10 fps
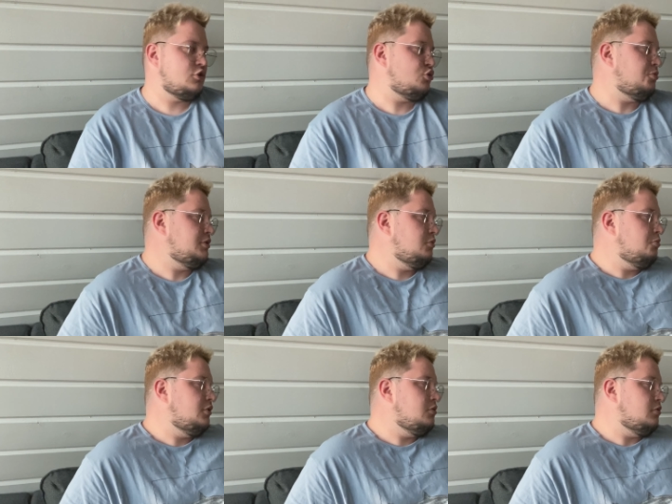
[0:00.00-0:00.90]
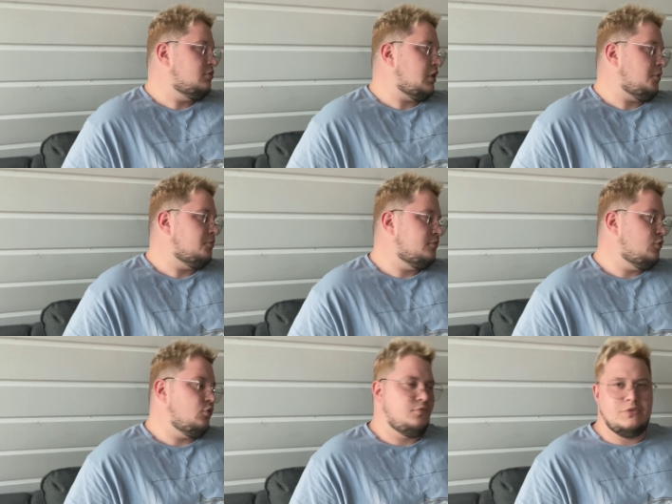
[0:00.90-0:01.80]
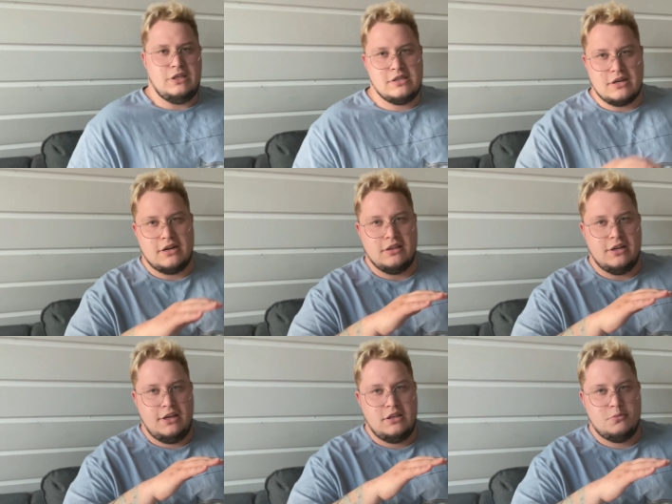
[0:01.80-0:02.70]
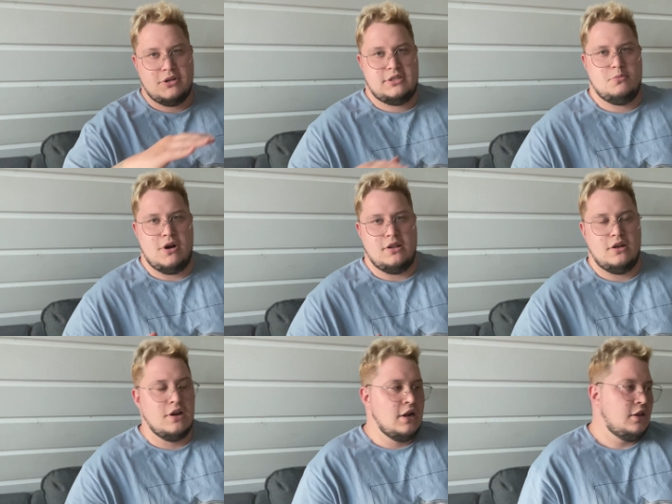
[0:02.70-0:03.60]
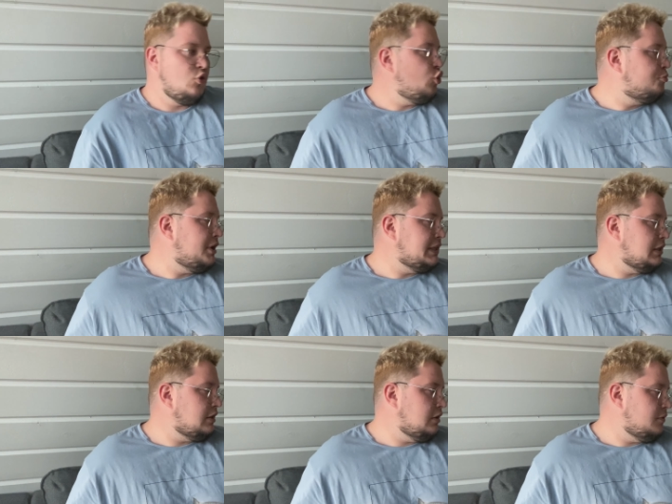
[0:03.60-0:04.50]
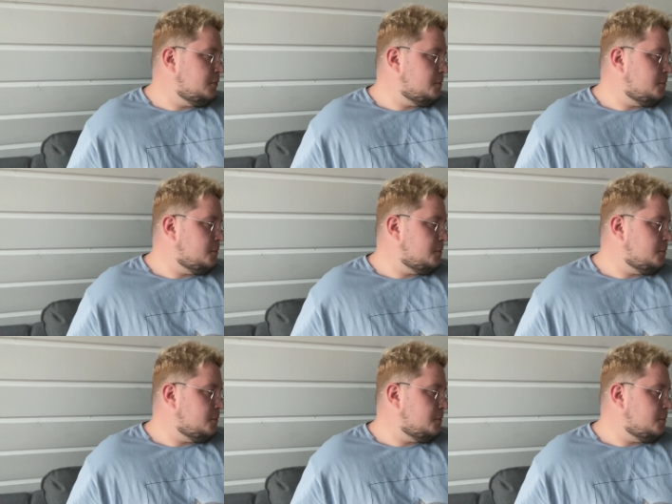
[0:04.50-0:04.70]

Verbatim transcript: чтобы один был там низкокалорийные максимально. Но опять-таки,